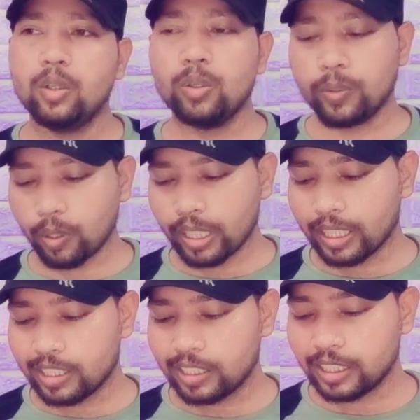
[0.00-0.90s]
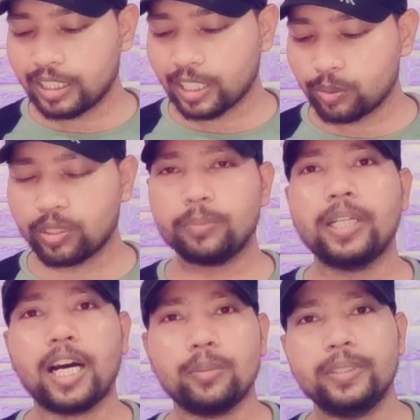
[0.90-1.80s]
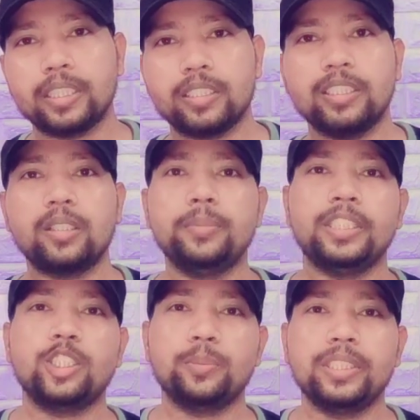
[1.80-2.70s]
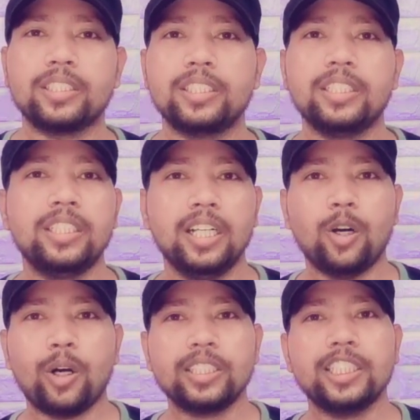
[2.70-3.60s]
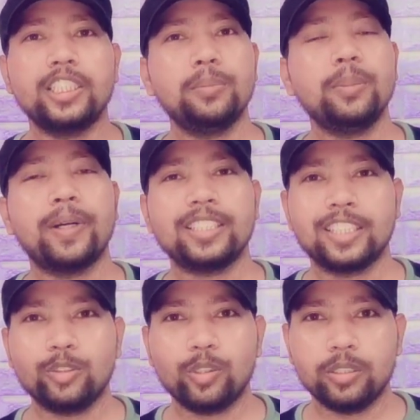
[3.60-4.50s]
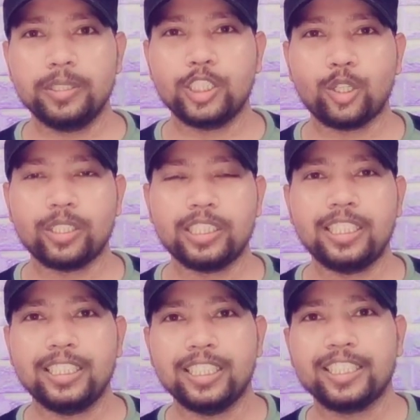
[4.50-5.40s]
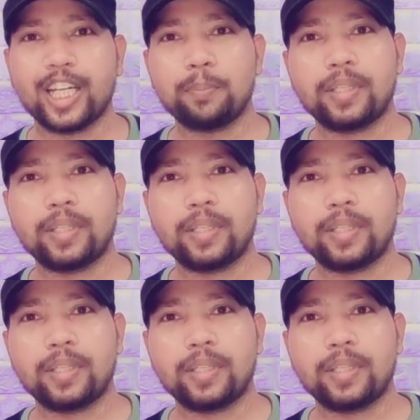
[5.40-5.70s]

ओवरऑल अगर देखा जाए तो कभी हार भी सकते हैं कभी जीत भी सकते हैं और किसी भी बात की कोई भी श्योरिटी नहीं है कि